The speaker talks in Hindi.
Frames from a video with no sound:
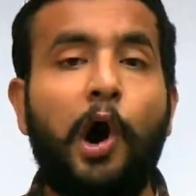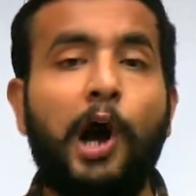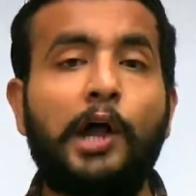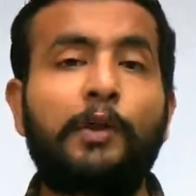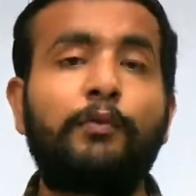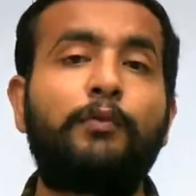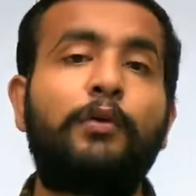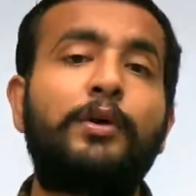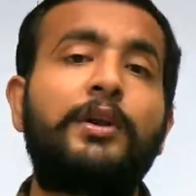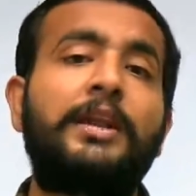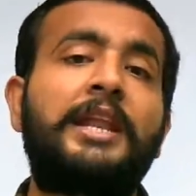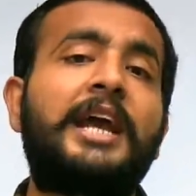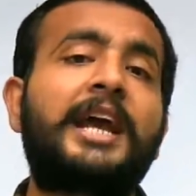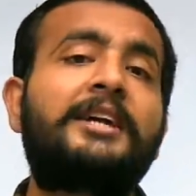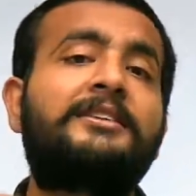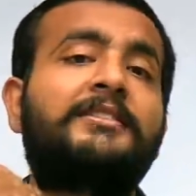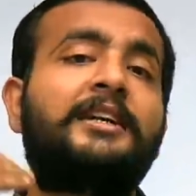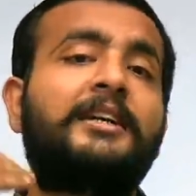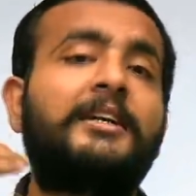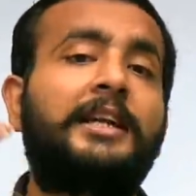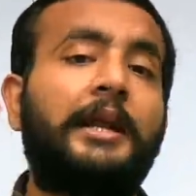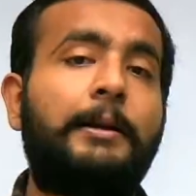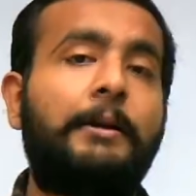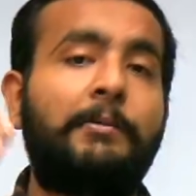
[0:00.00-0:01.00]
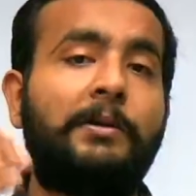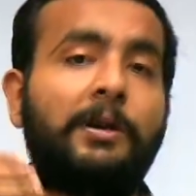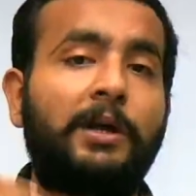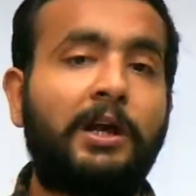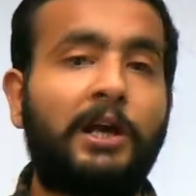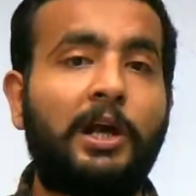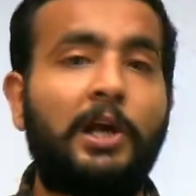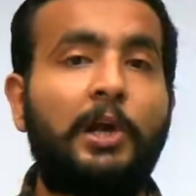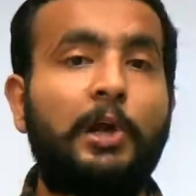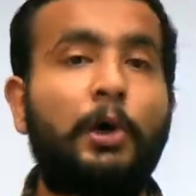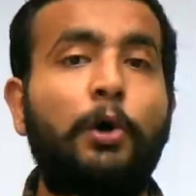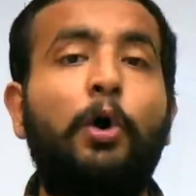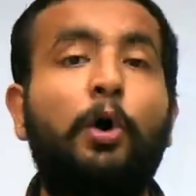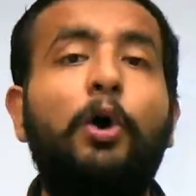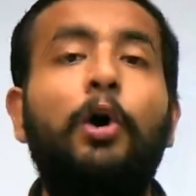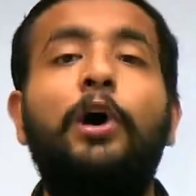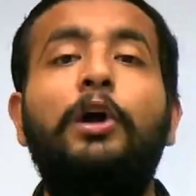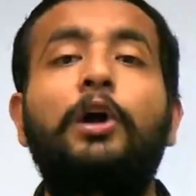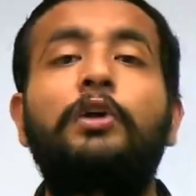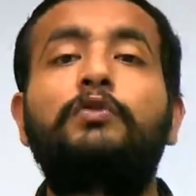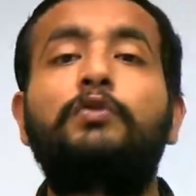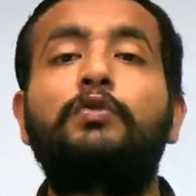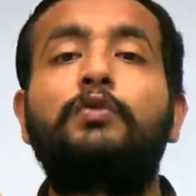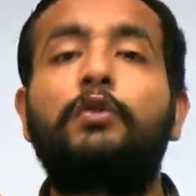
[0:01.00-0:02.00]
और वो नेक्स्ट अटेम्प्ट के लिए
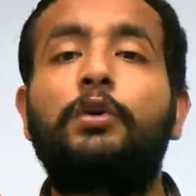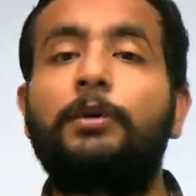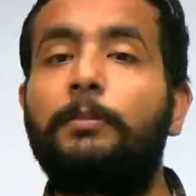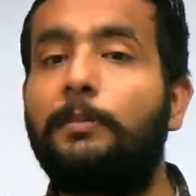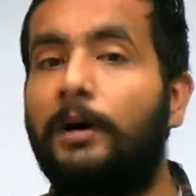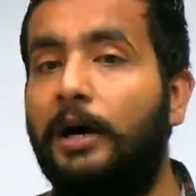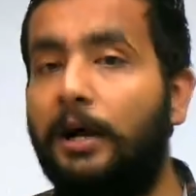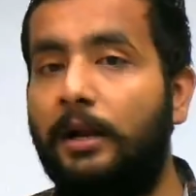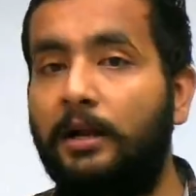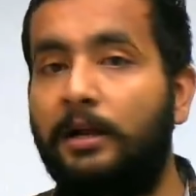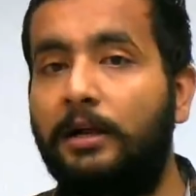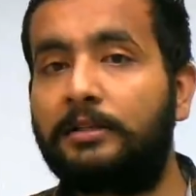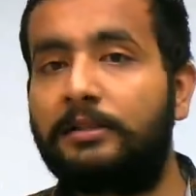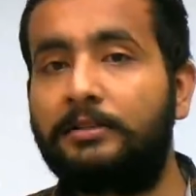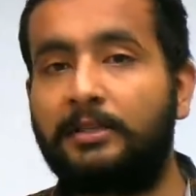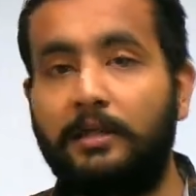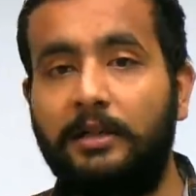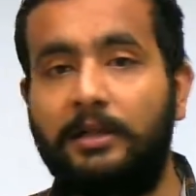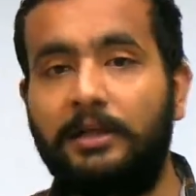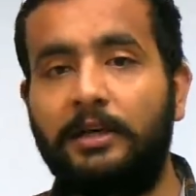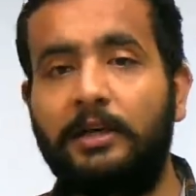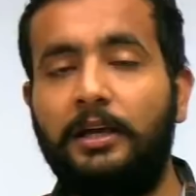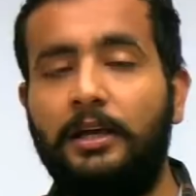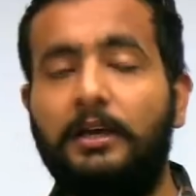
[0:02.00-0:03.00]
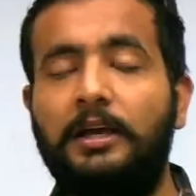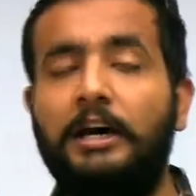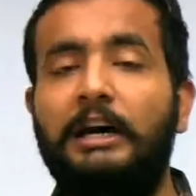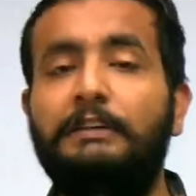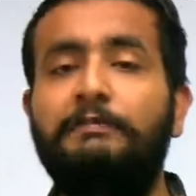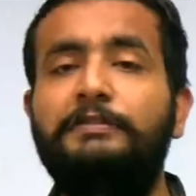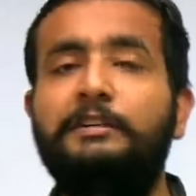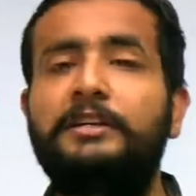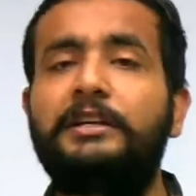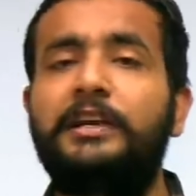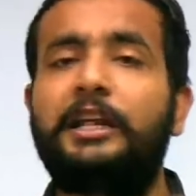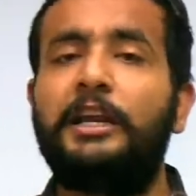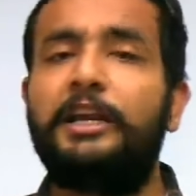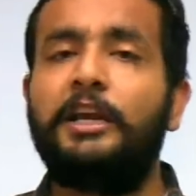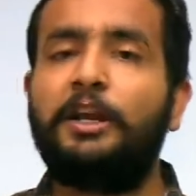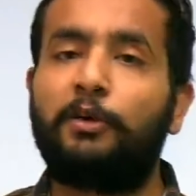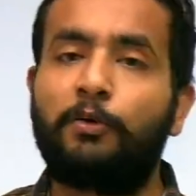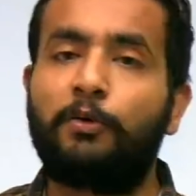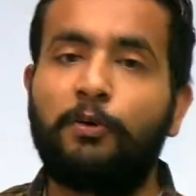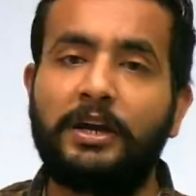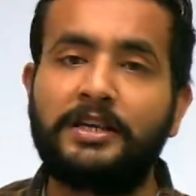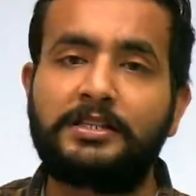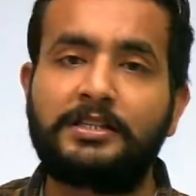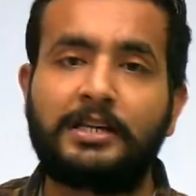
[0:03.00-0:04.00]
और ज़ोर मारना चाहते हैं काफ़ी सारी
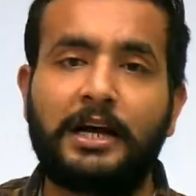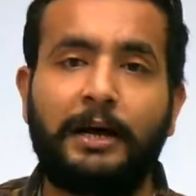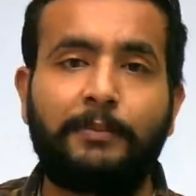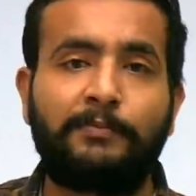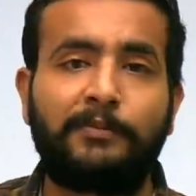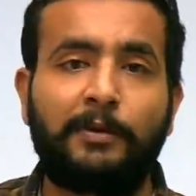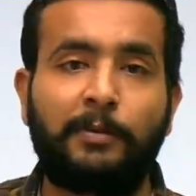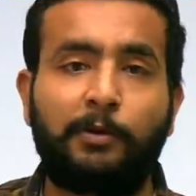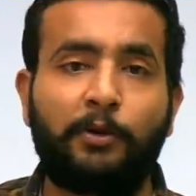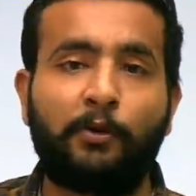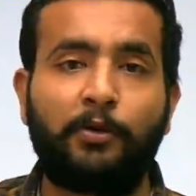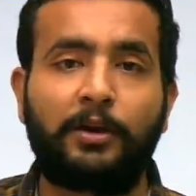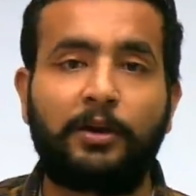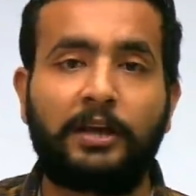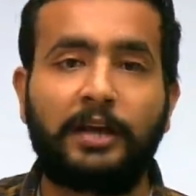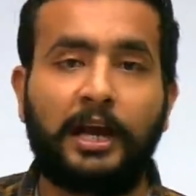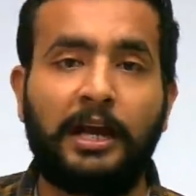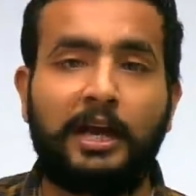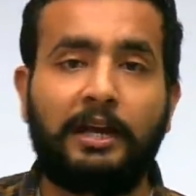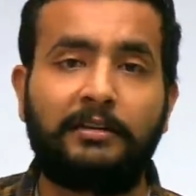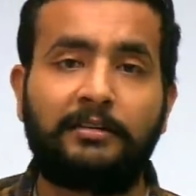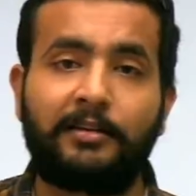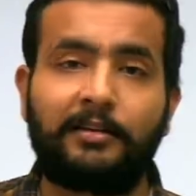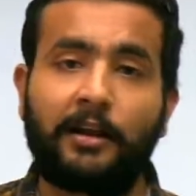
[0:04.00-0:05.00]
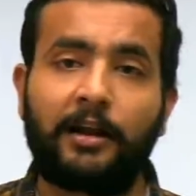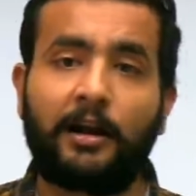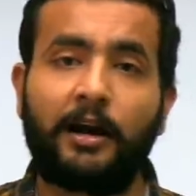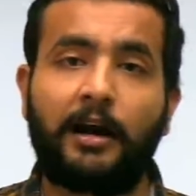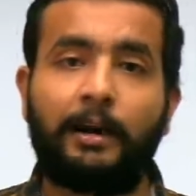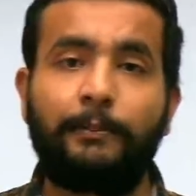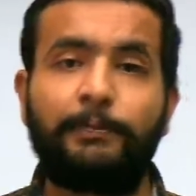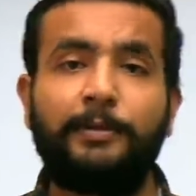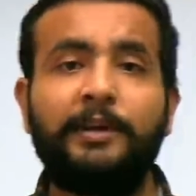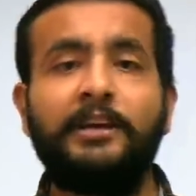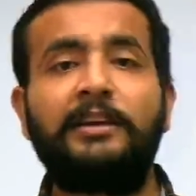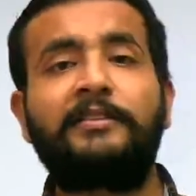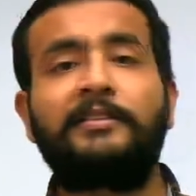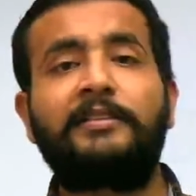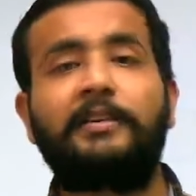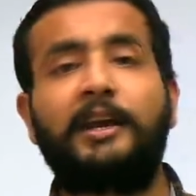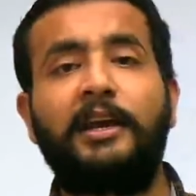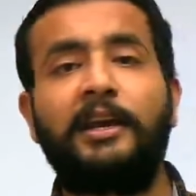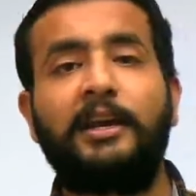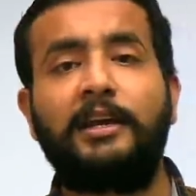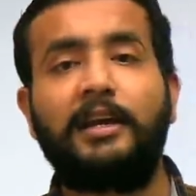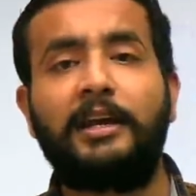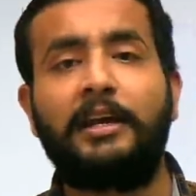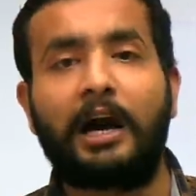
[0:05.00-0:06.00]
रिक्वेस्ट आप सब लोगों की आई सर अभी
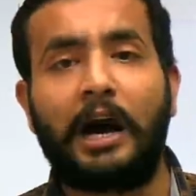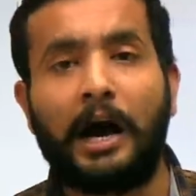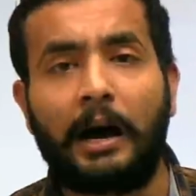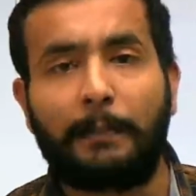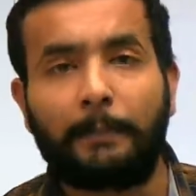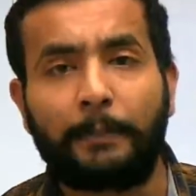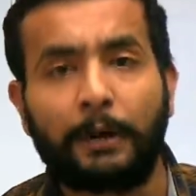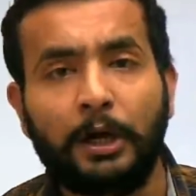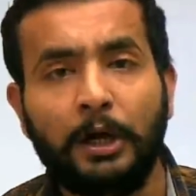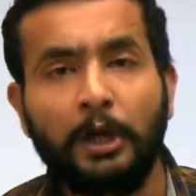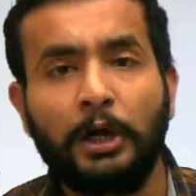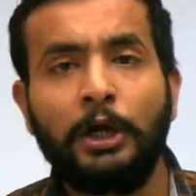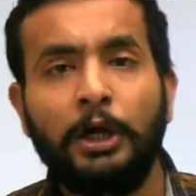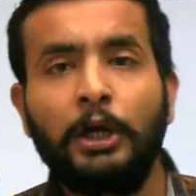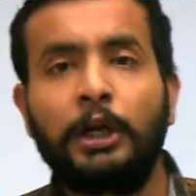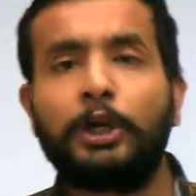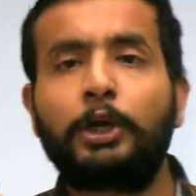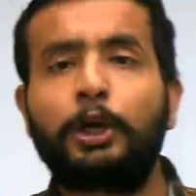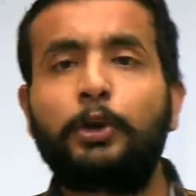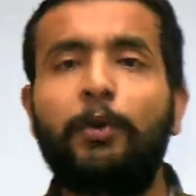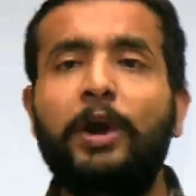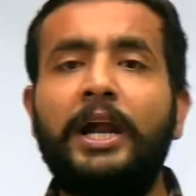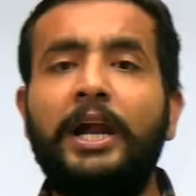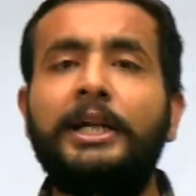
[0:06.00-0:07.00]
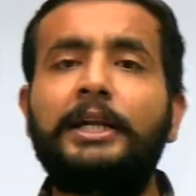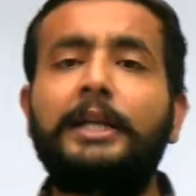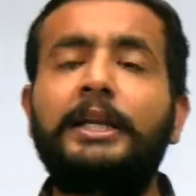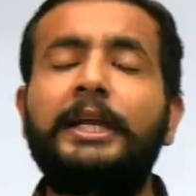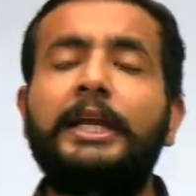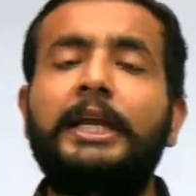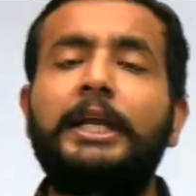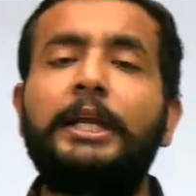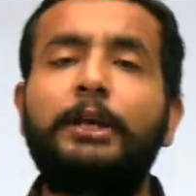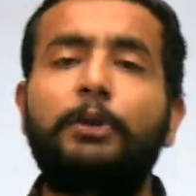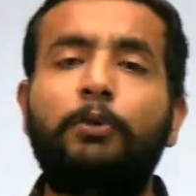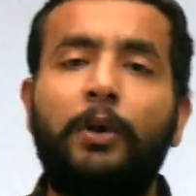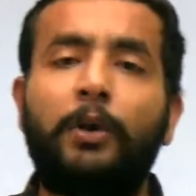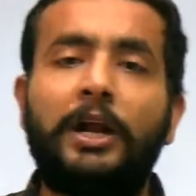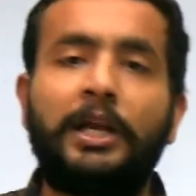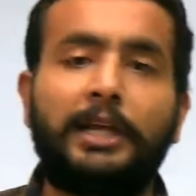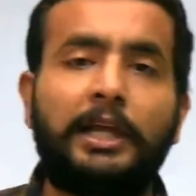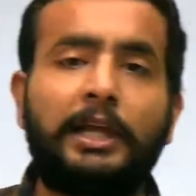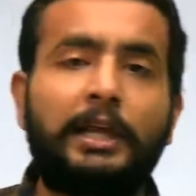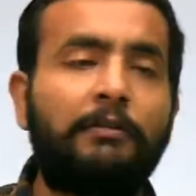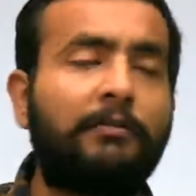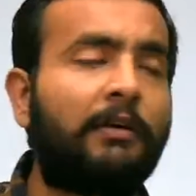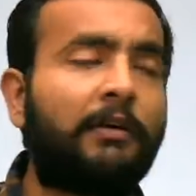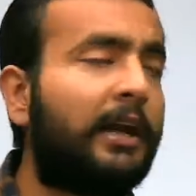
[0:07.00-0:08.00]
से ही आप
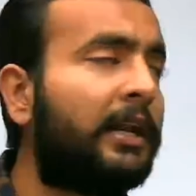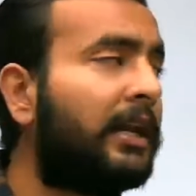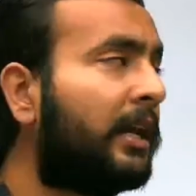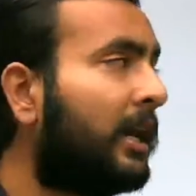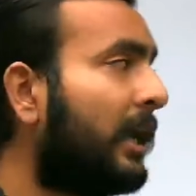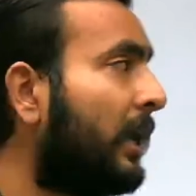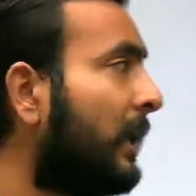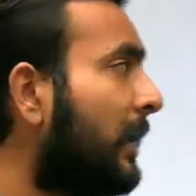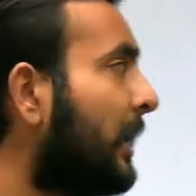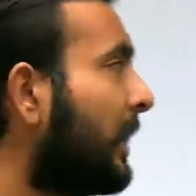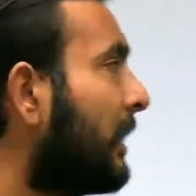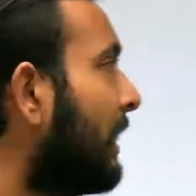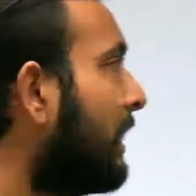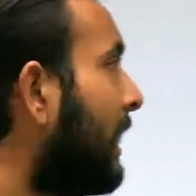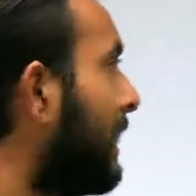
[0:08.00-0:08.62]
2021 के लिए